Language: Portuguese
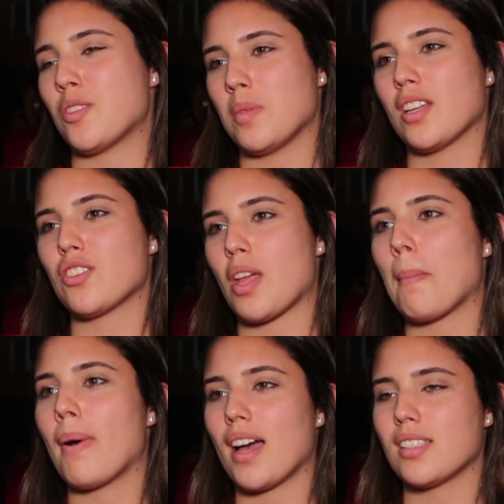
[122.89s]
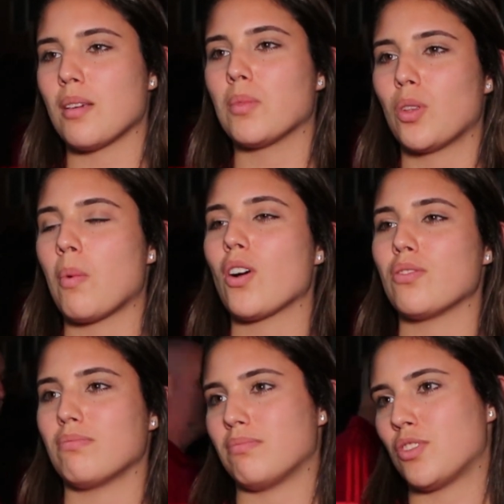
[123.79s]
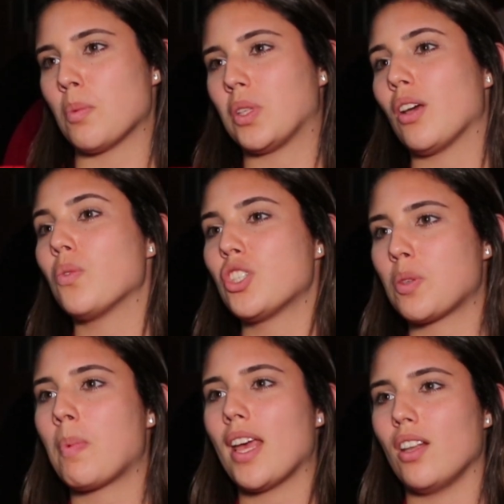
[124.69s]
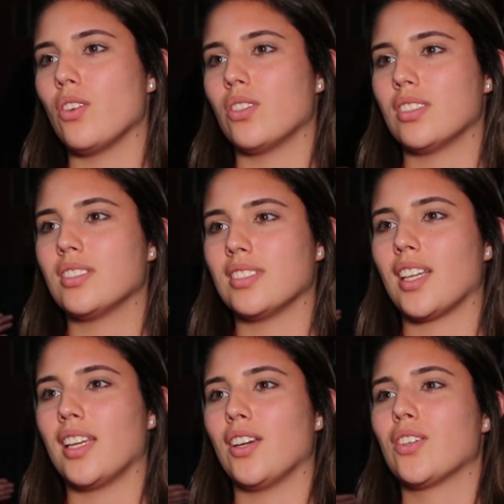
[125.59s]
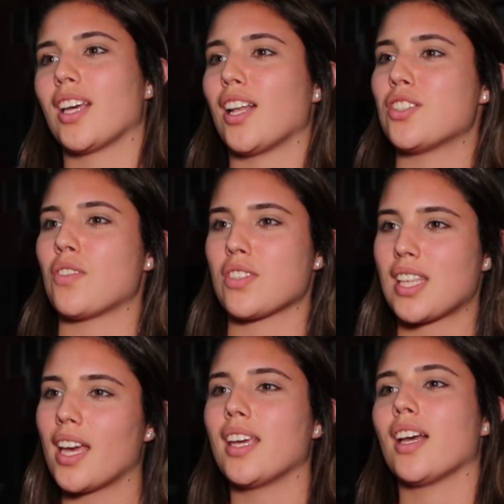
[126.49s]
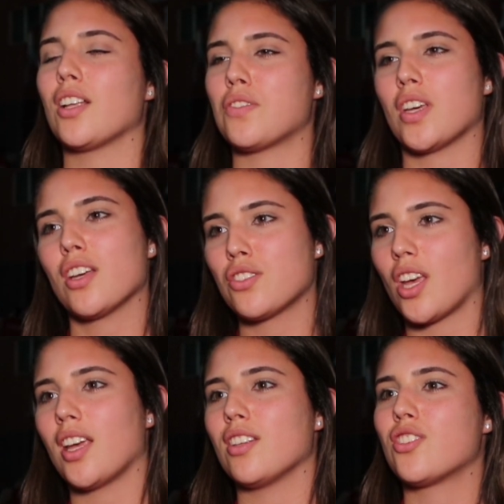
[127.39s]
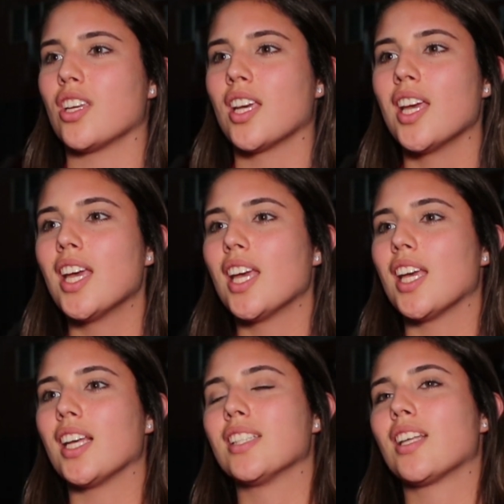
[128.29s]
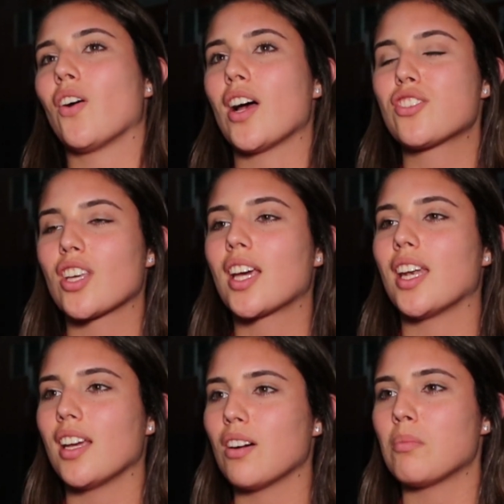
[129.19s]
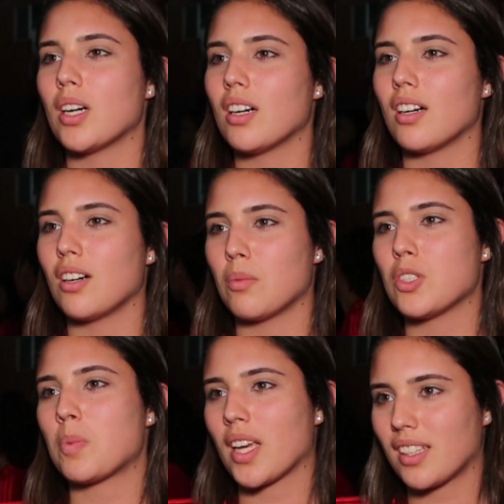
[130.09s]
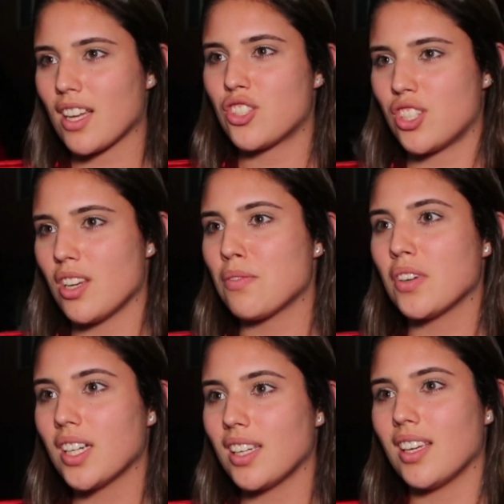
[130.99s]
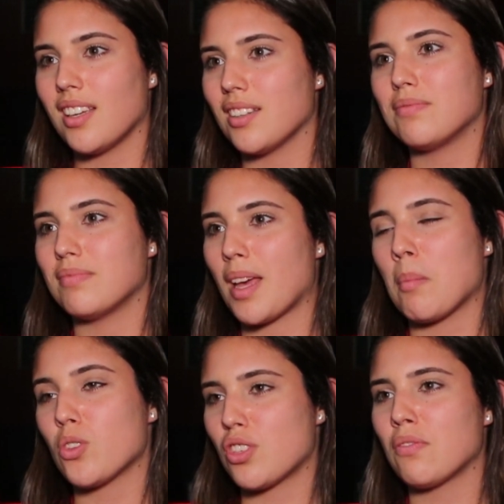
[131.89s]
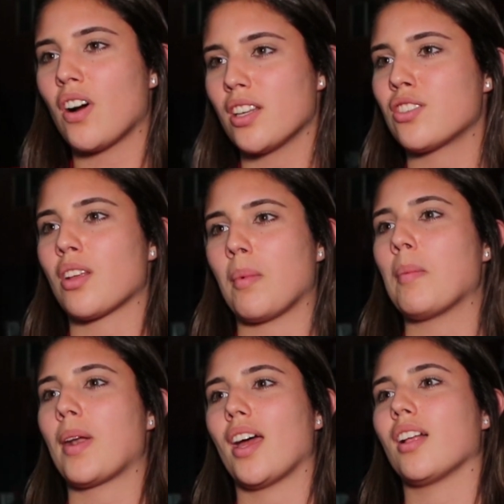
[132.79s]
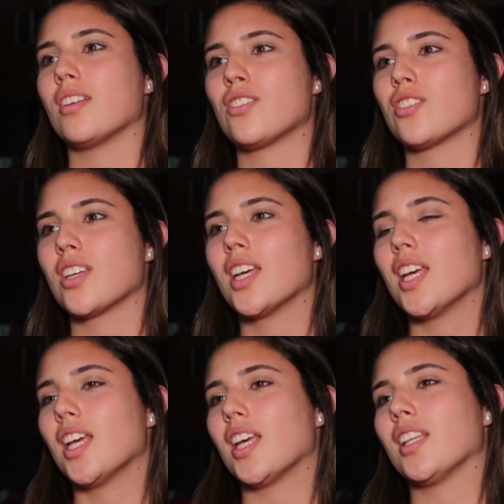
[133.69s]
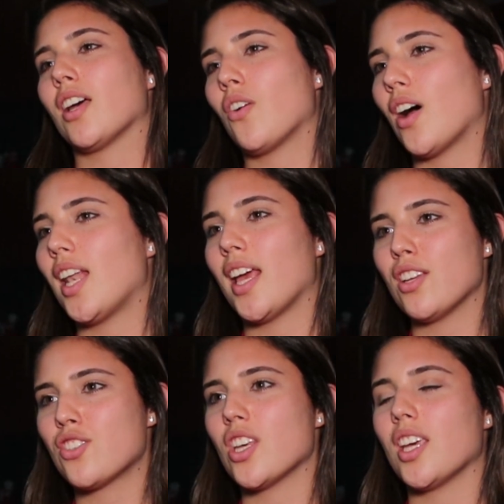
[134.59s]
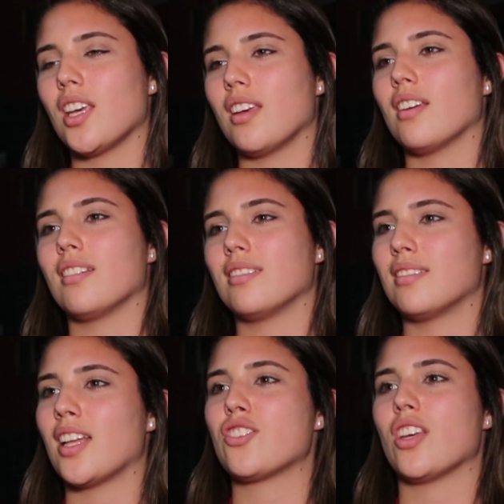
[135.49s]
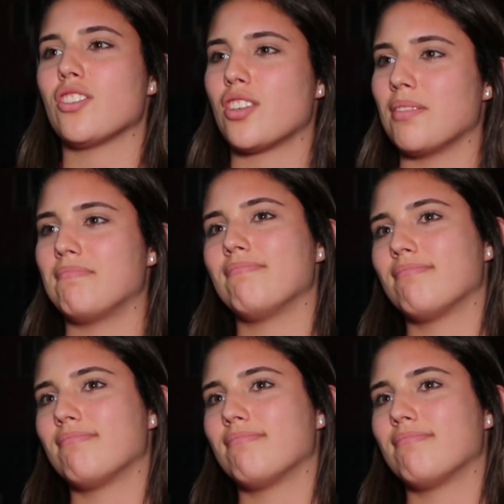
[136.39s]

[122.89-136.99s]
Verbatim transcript: as meninas da base é muito bom tipo ter um espelho, entendeu? Que elas vão sair, elas veem a gente. Então acho que cria uma, uma expectativa e é motivante também para elas. Então além de da gente